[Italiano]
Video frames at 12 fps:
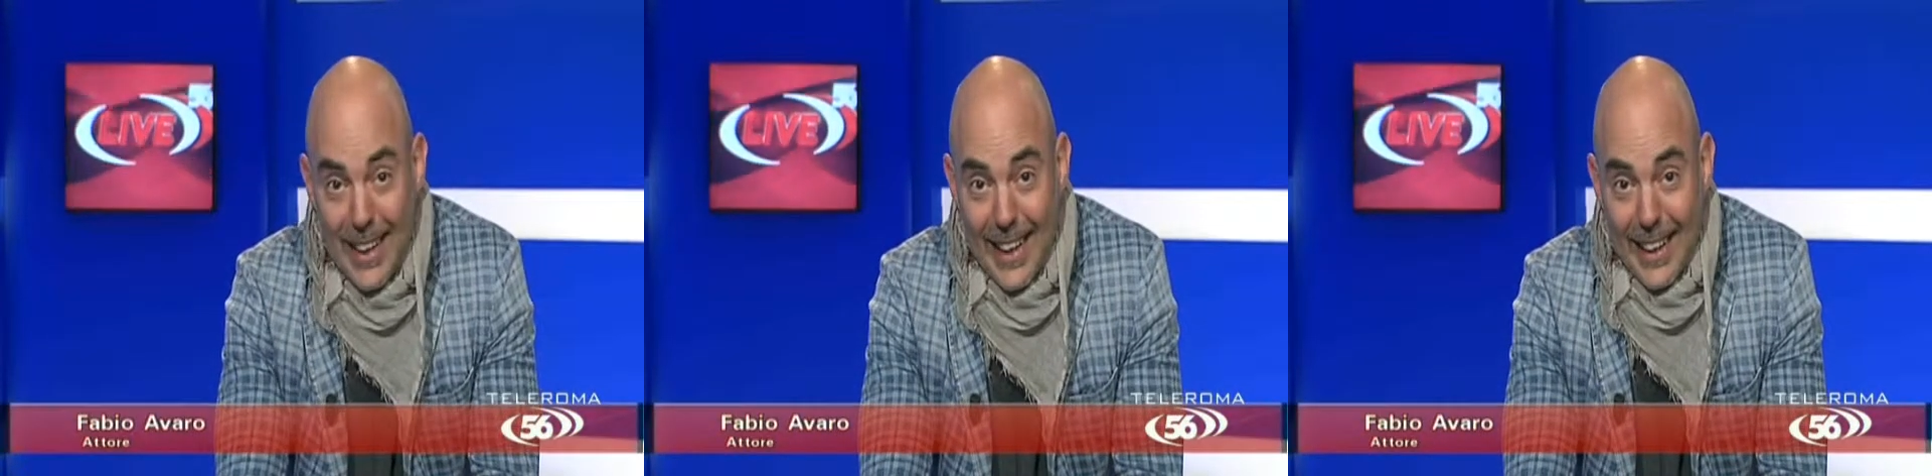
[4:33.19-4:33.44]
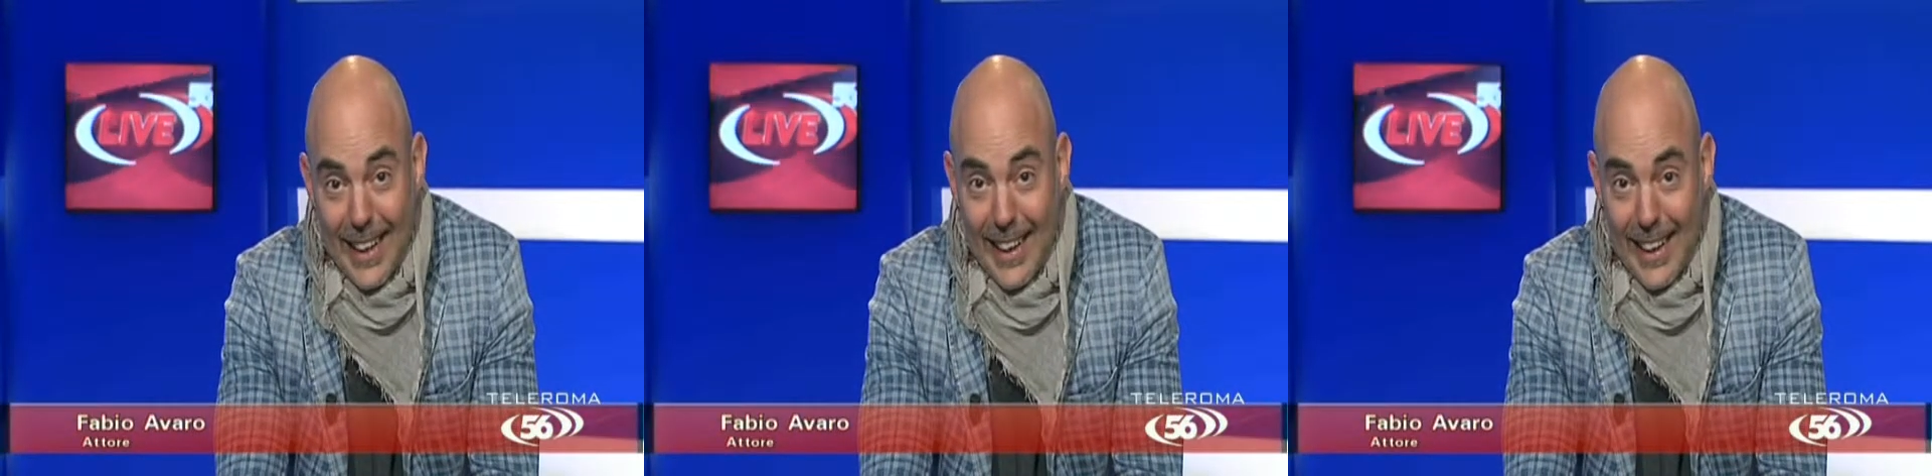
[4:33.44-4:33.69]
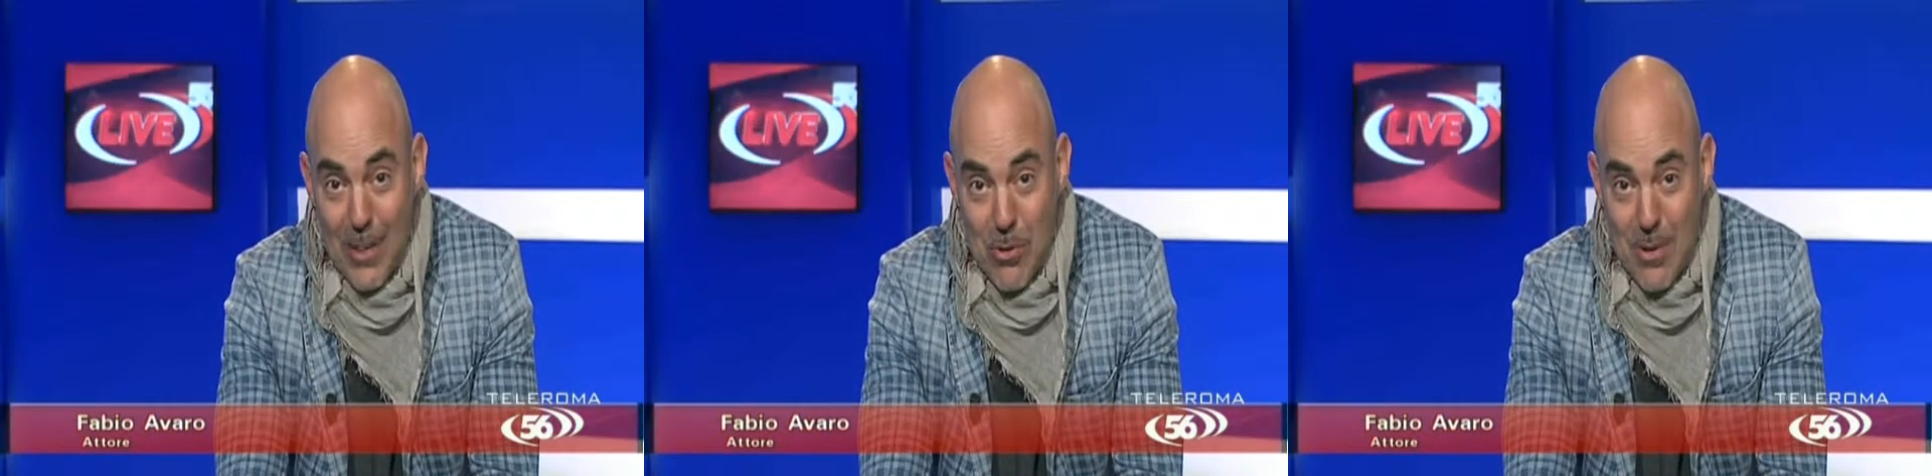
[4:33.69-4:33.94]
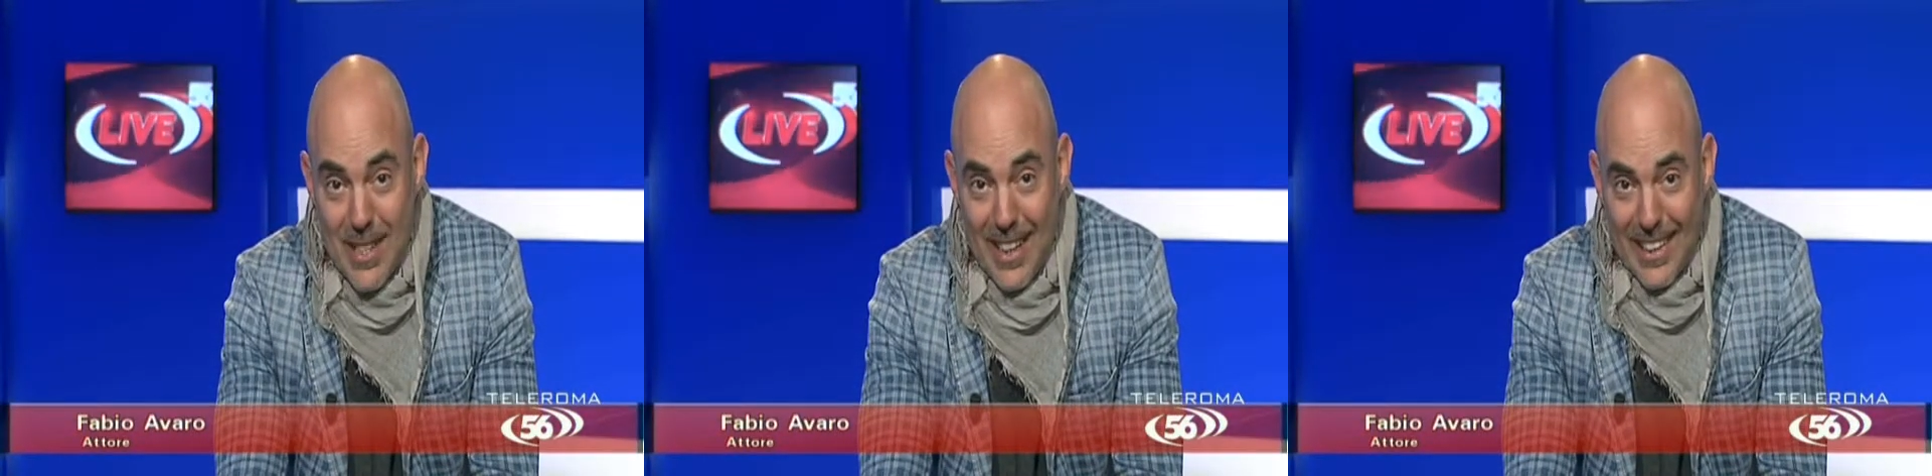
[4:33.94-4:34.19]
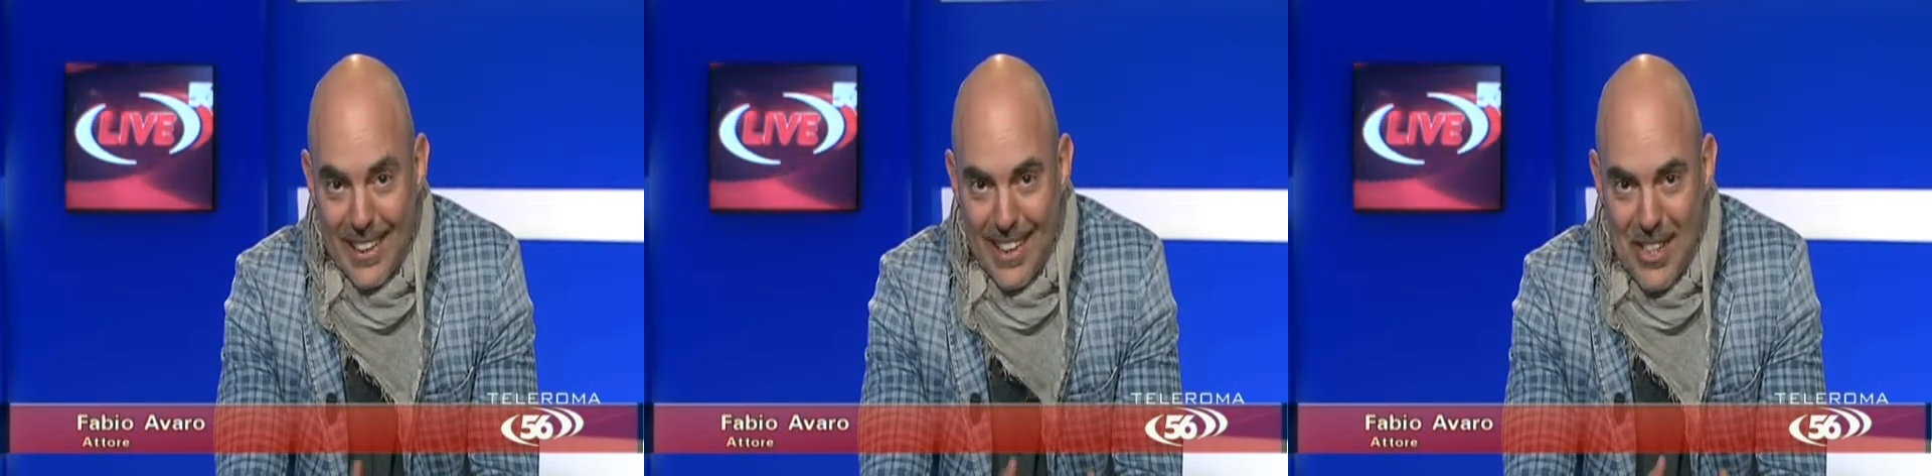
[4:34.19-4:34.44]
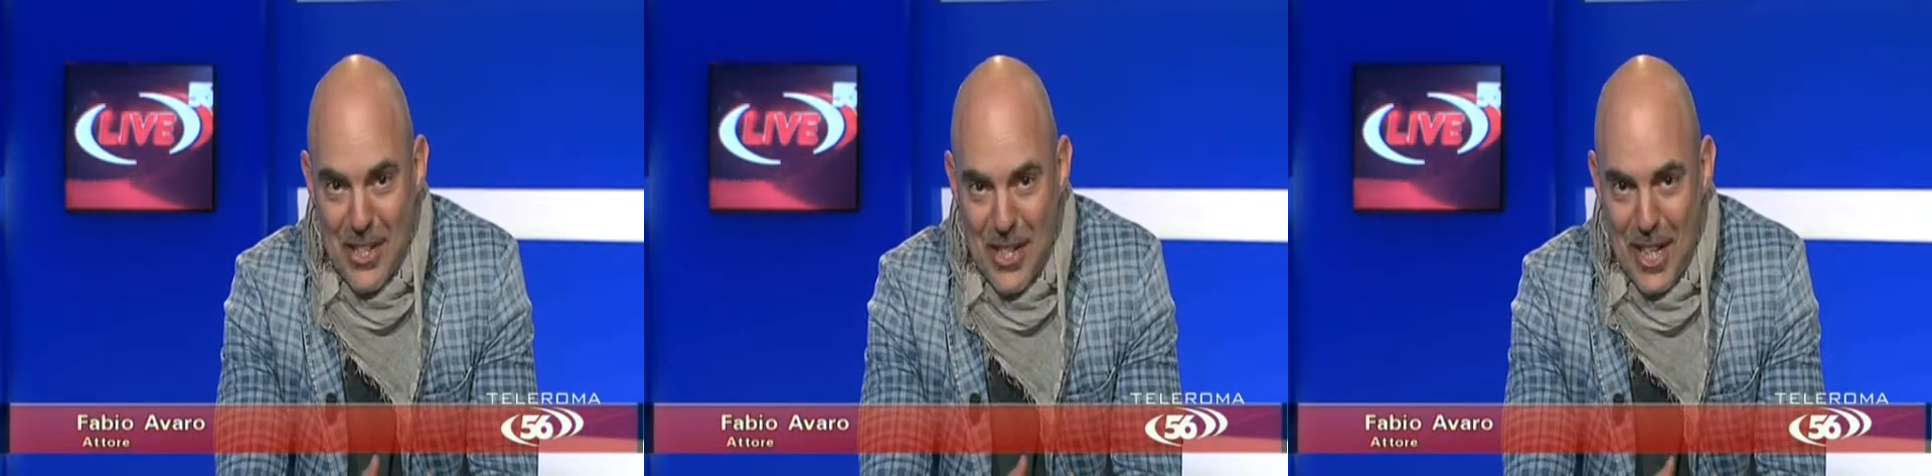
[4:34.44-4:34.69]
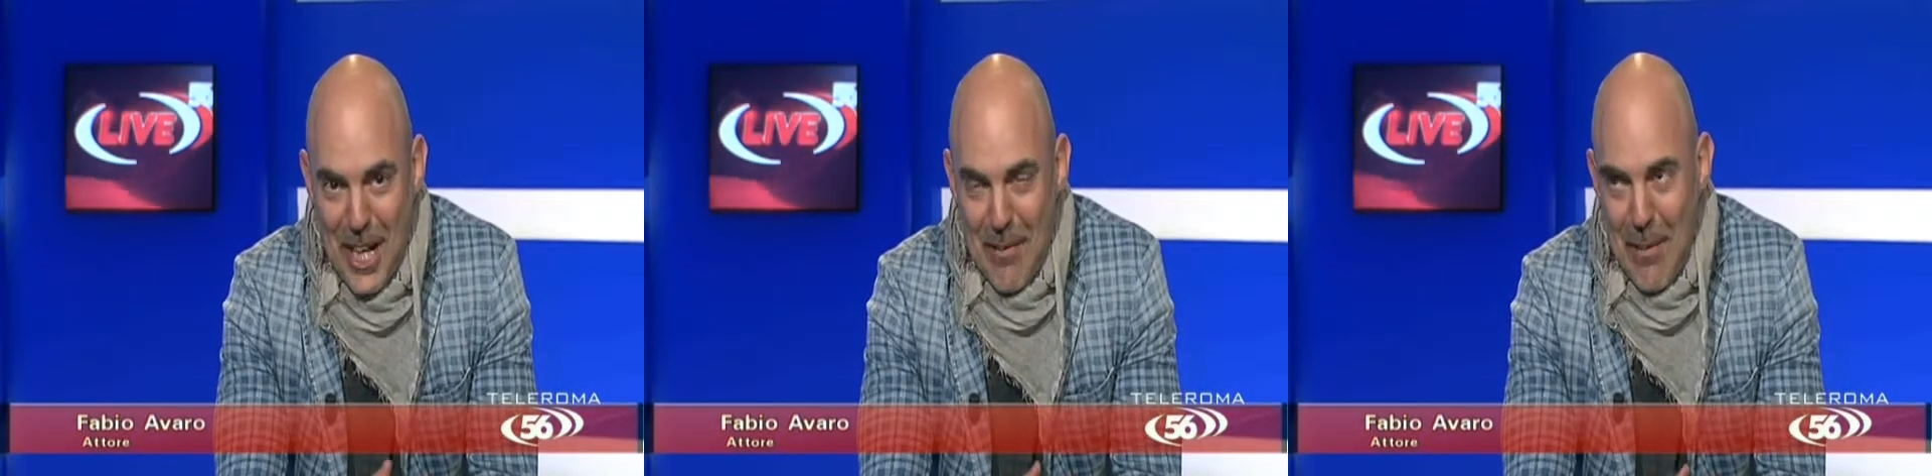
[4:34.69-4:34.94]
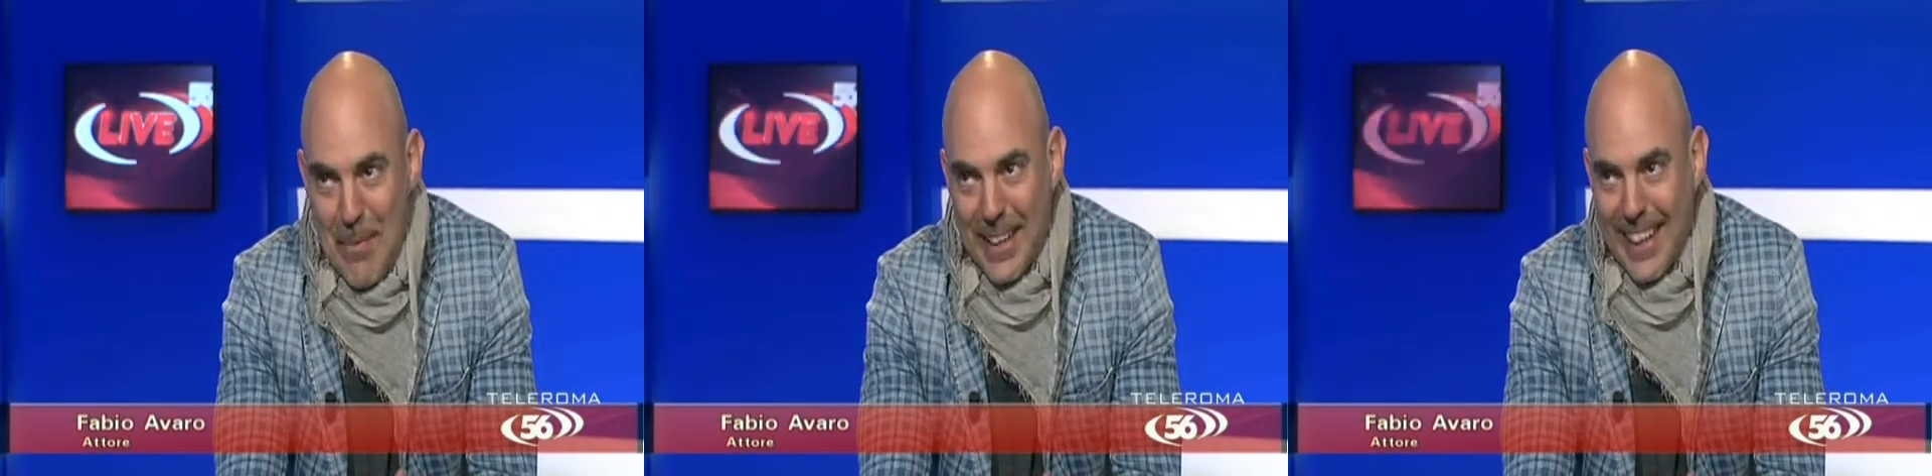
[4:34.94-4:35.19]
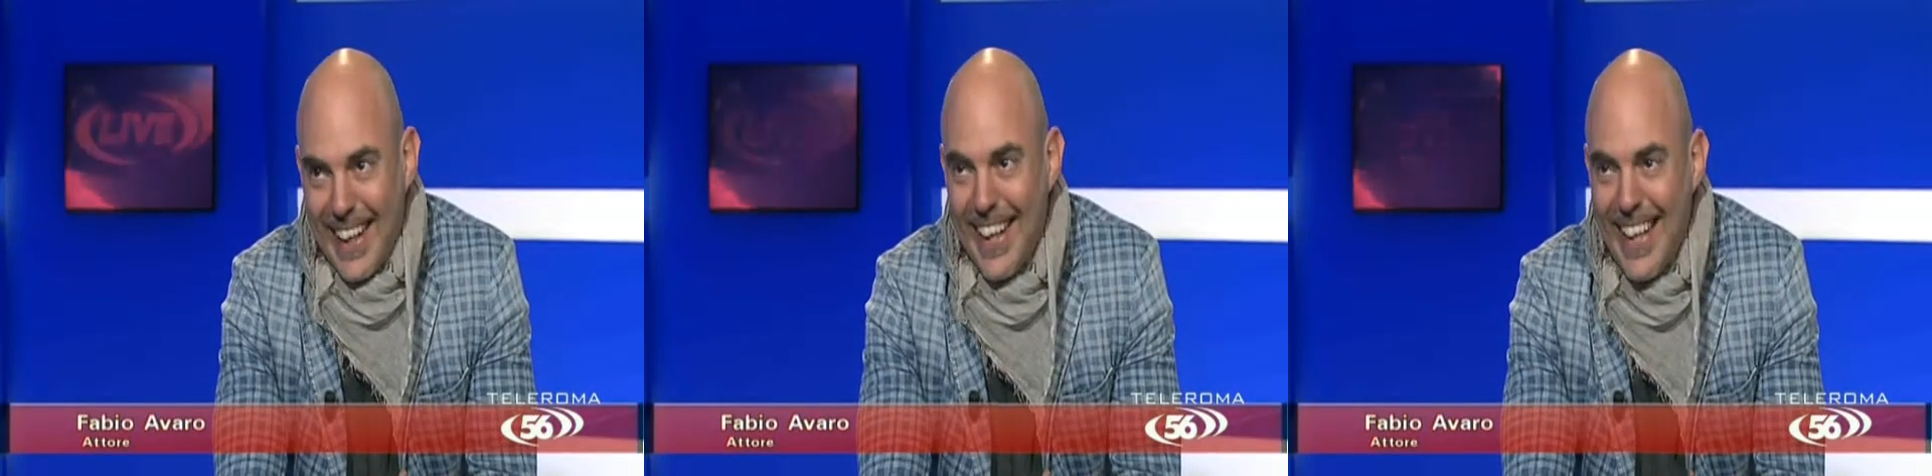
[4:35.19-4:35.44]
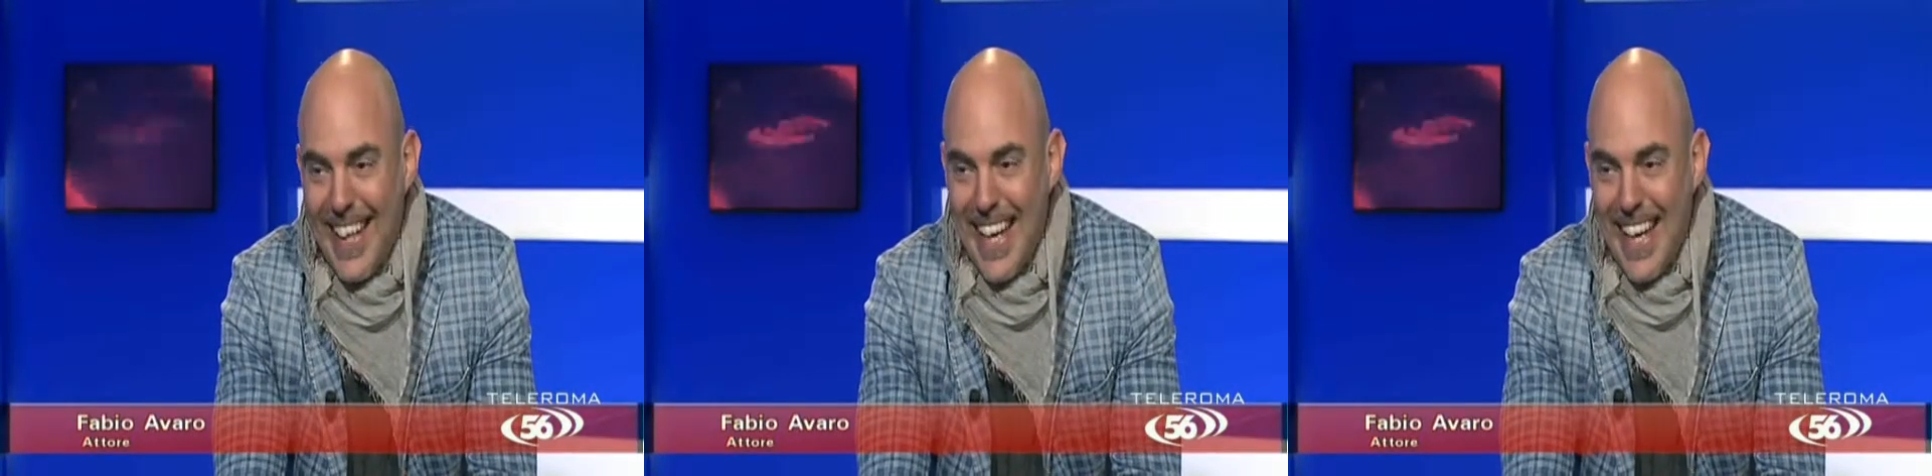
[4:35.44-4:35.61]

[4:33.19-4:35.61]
anche sul set del cinema perché